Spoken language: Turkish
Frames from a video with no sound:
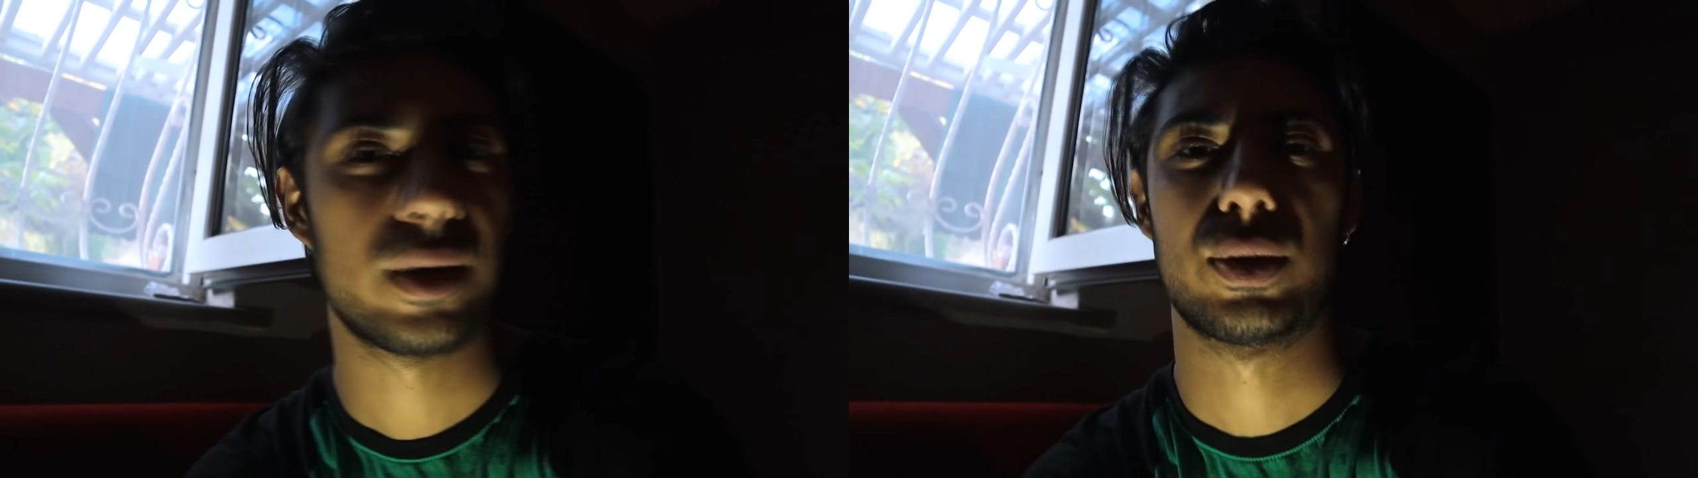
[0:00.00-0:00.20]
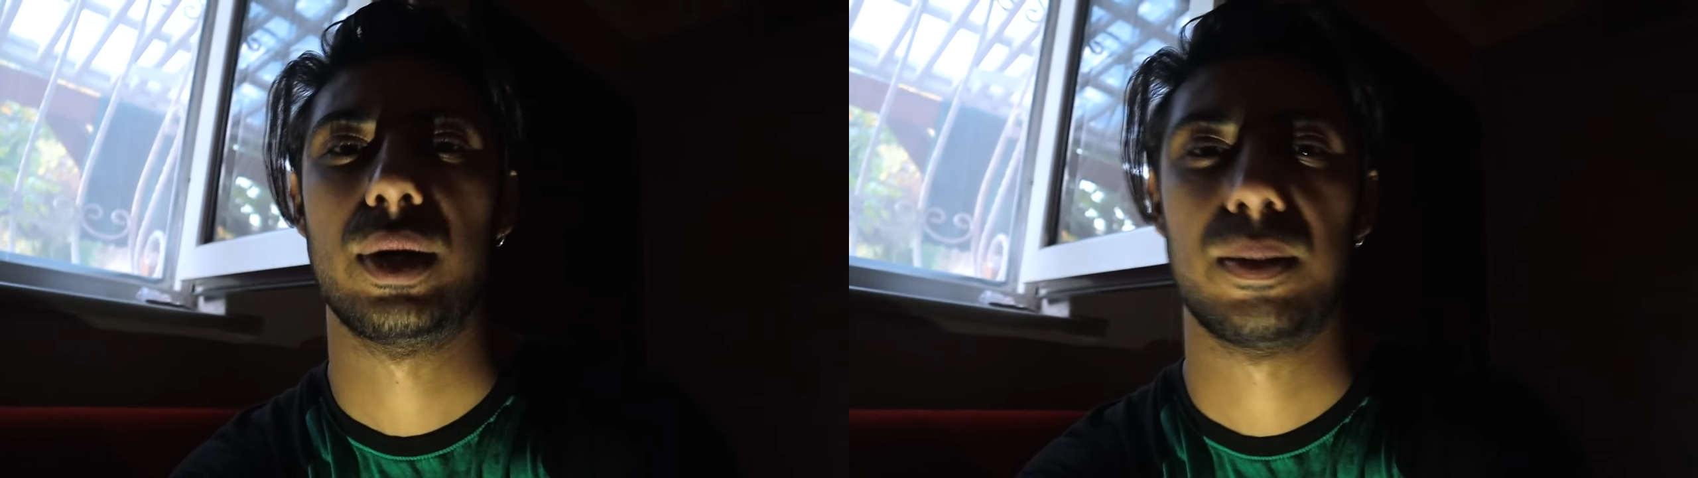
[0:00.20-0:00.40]

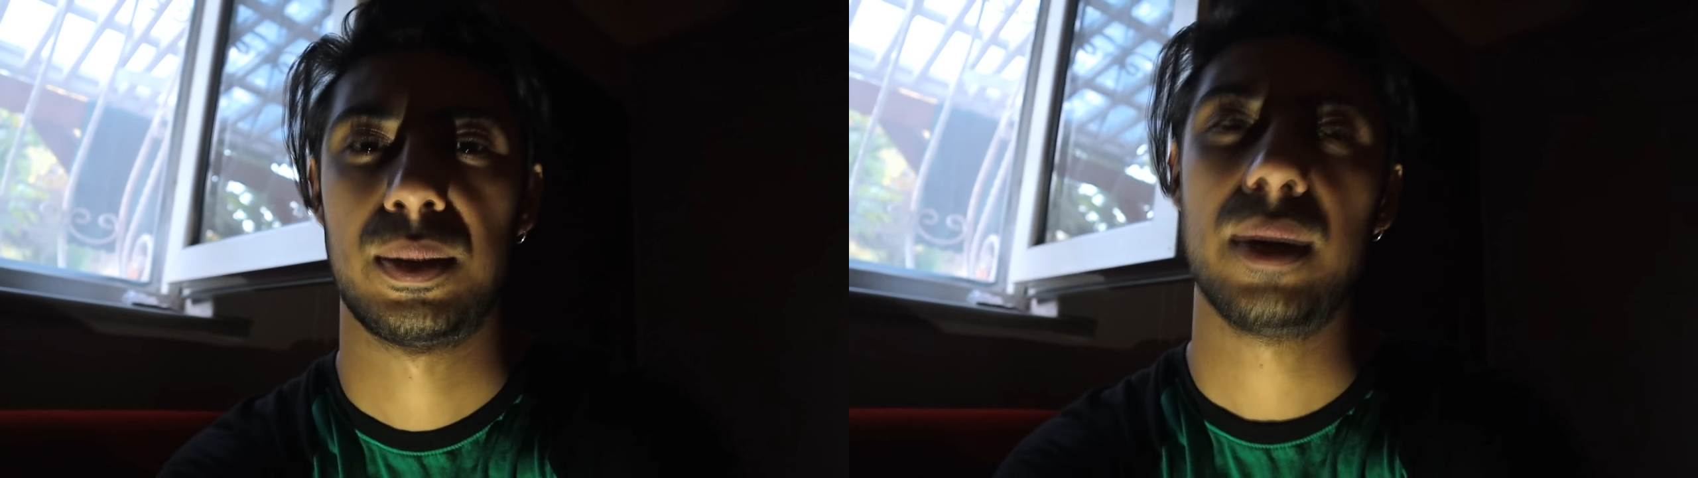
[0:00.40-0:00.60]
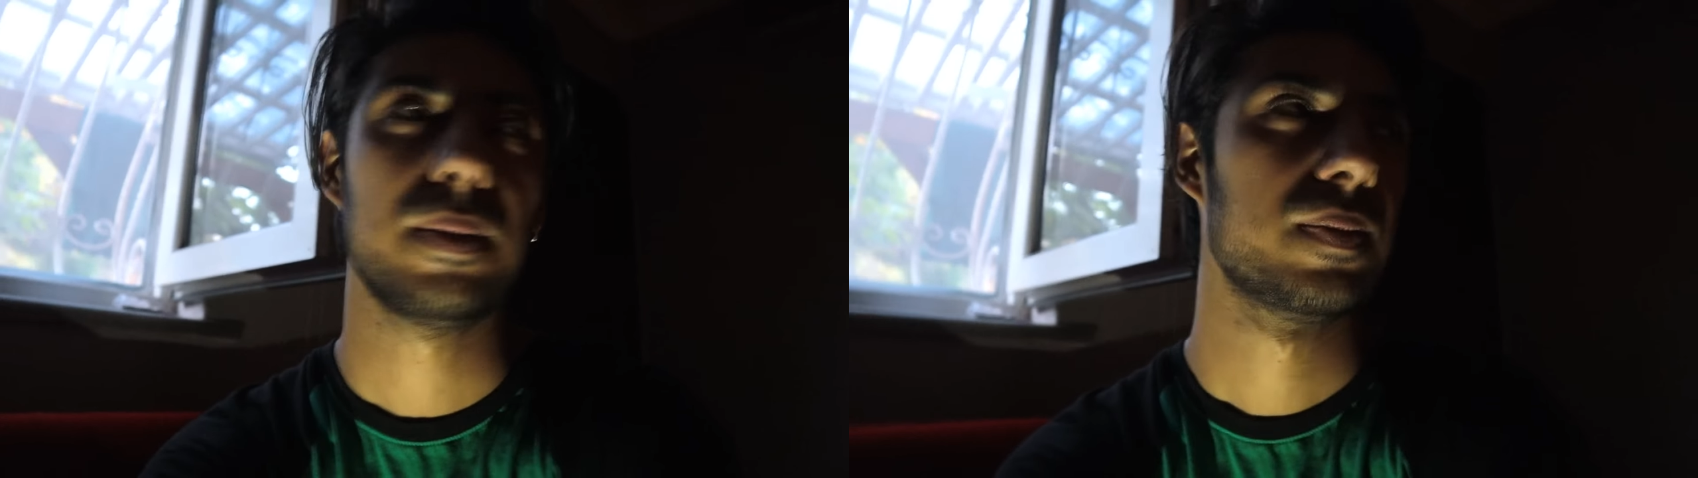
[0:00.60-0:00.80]
var şu an
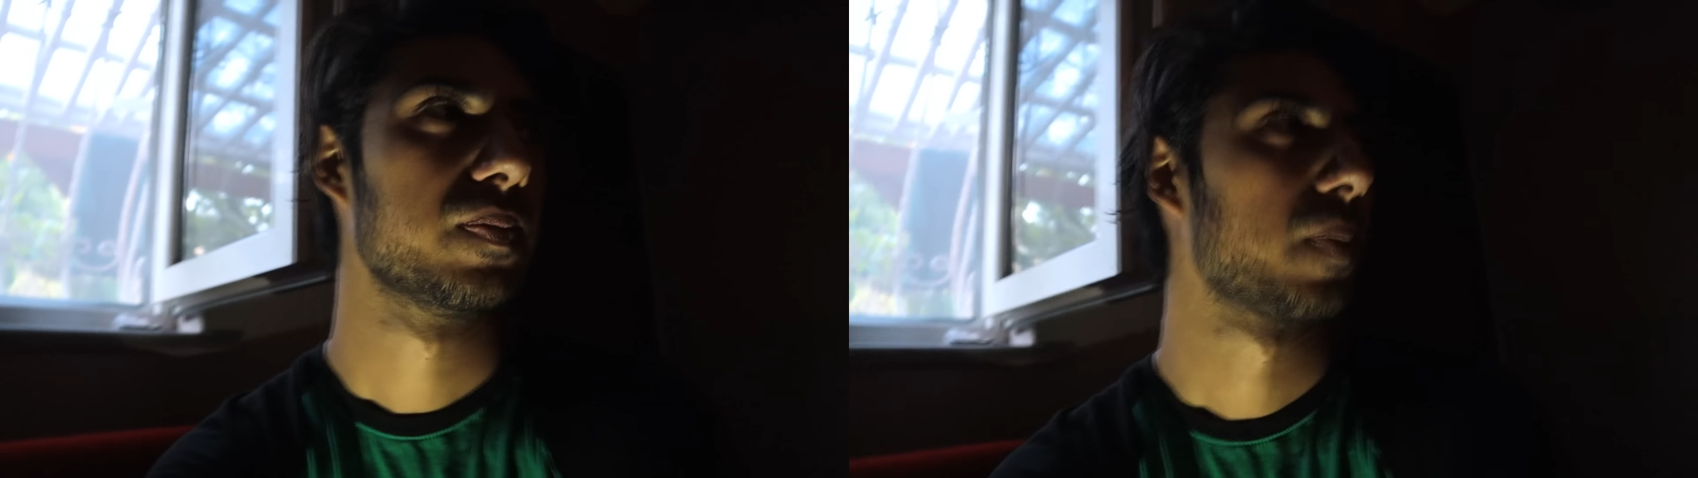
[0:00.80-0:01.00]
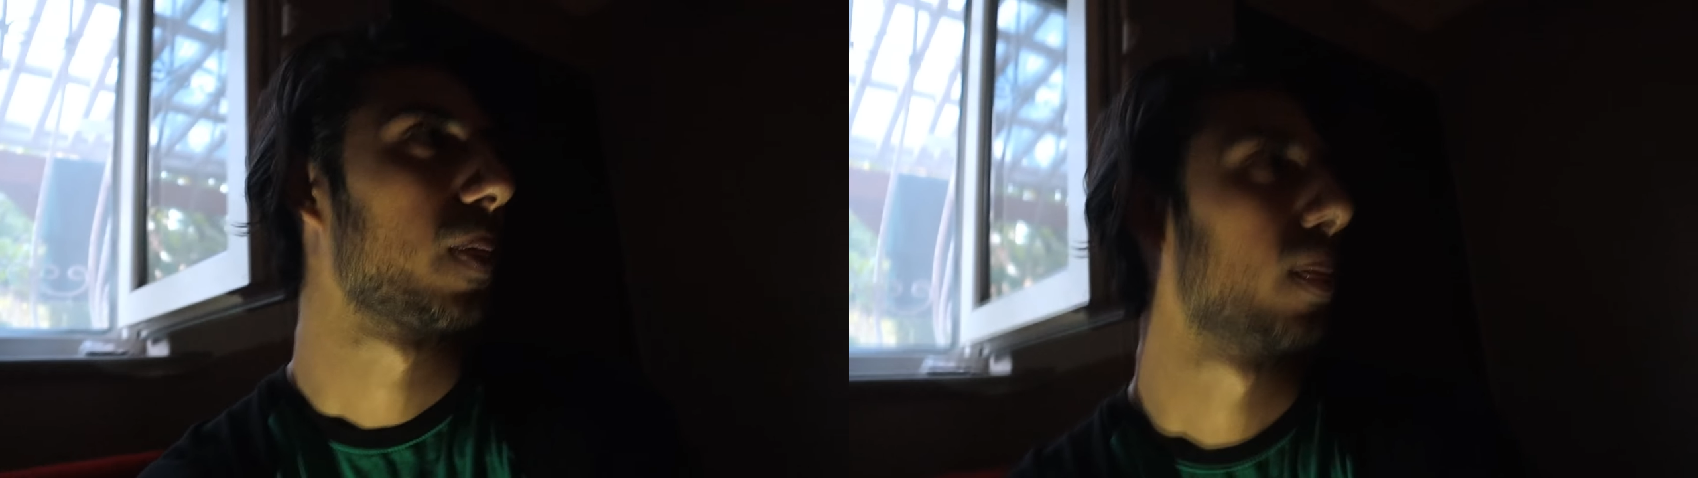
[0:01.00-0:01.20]
yanımda.
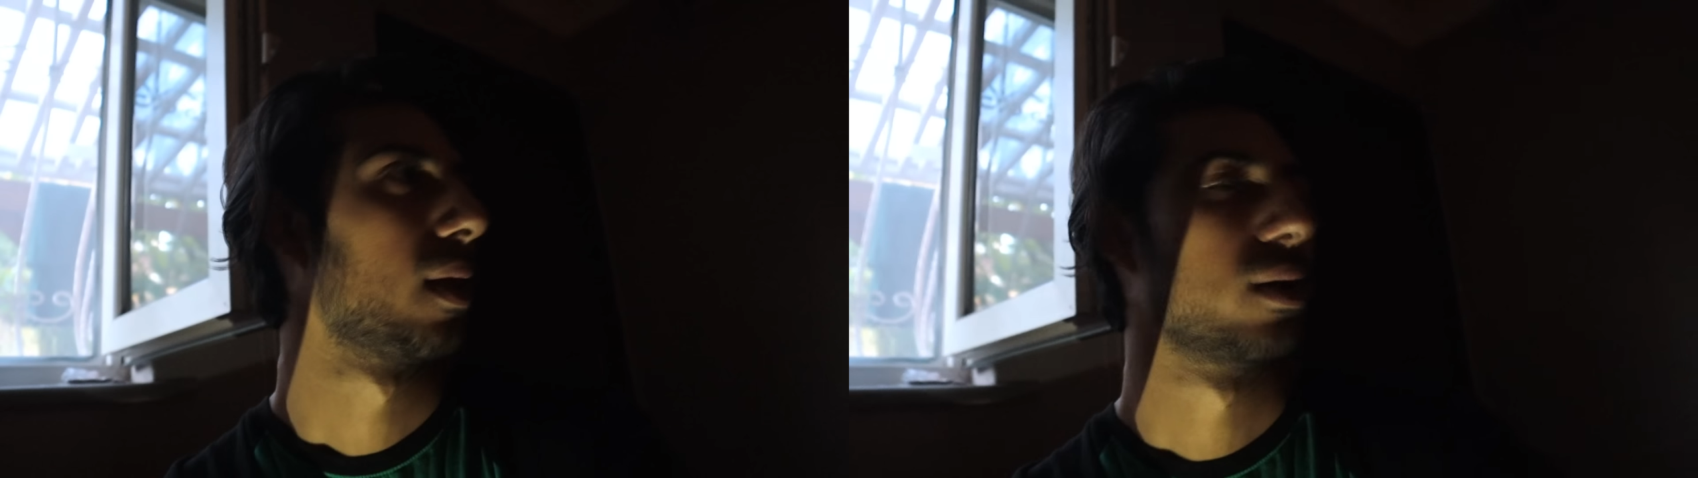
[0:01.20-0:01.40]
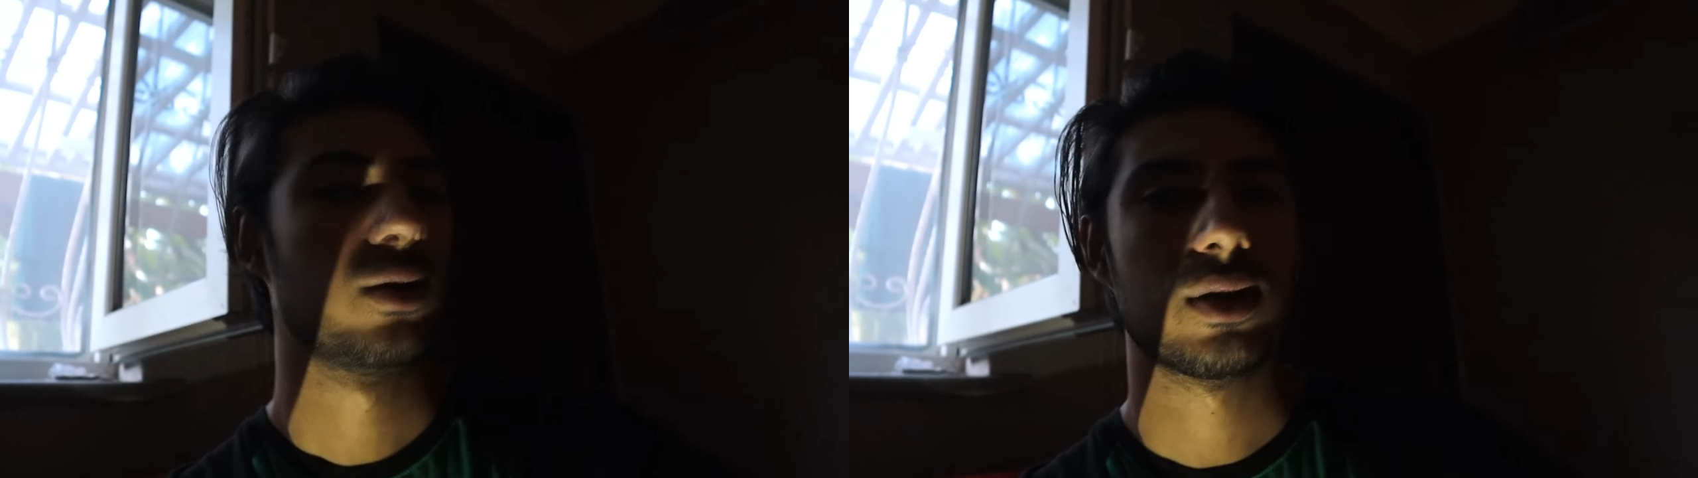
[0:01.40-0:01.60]

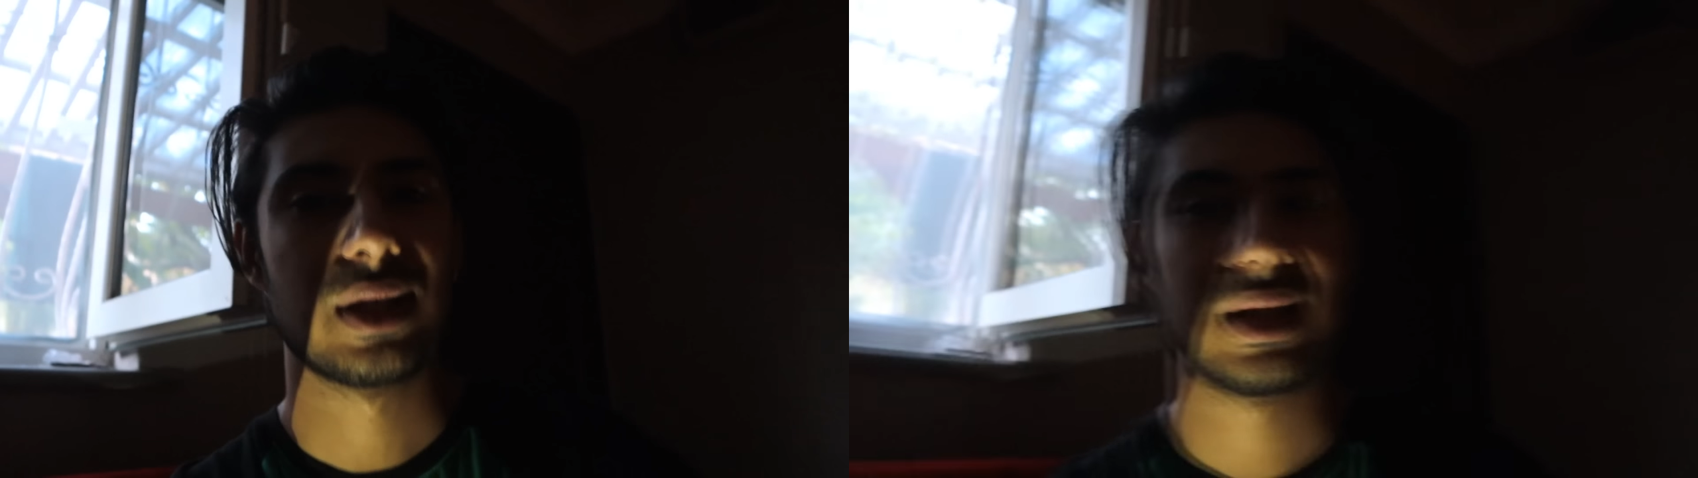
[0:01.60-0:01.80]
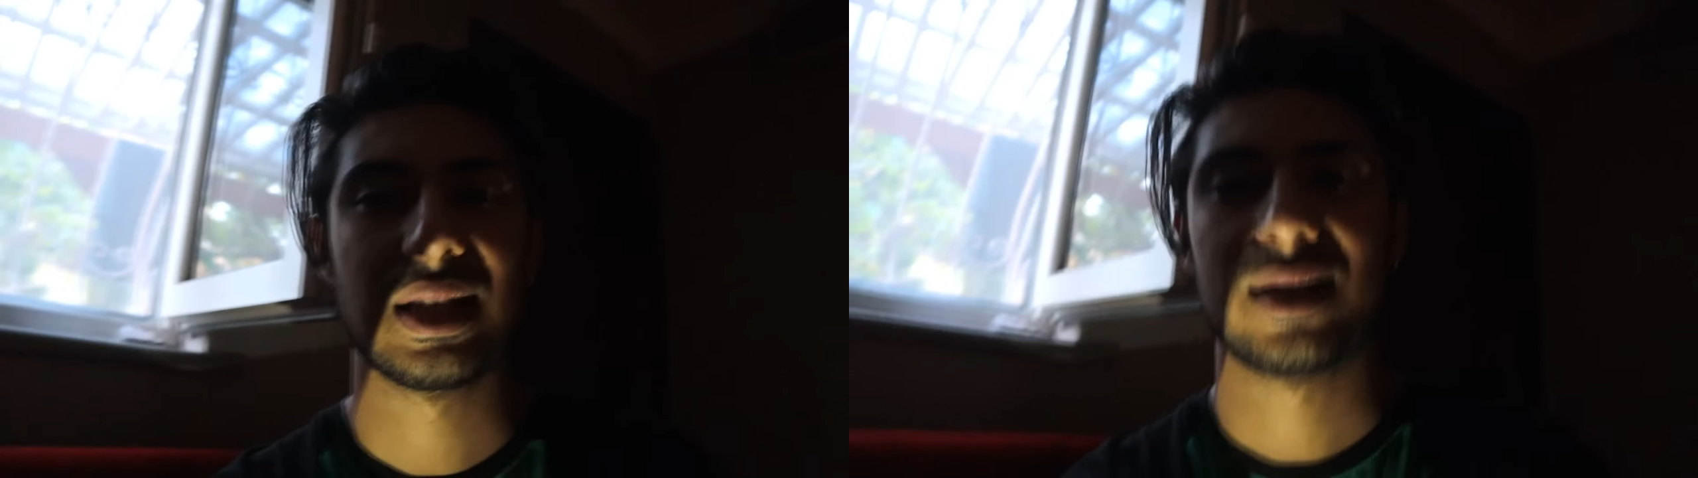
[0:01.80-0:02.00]
Diyor ki
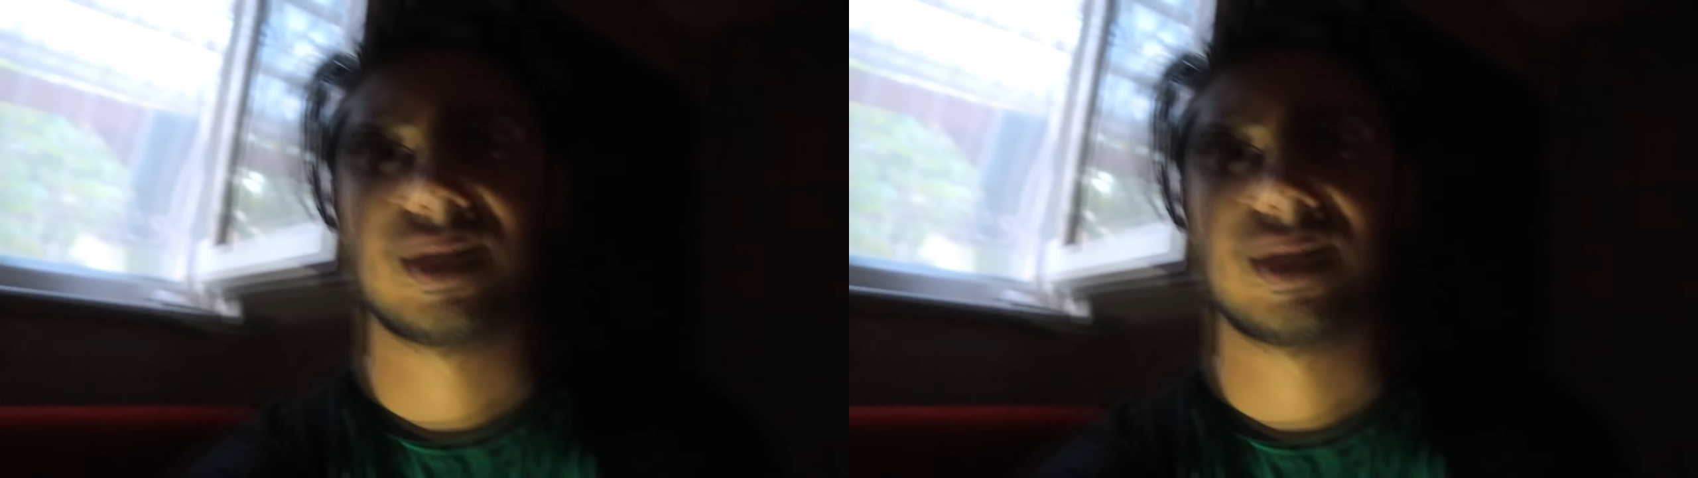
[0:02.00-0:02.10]
gizli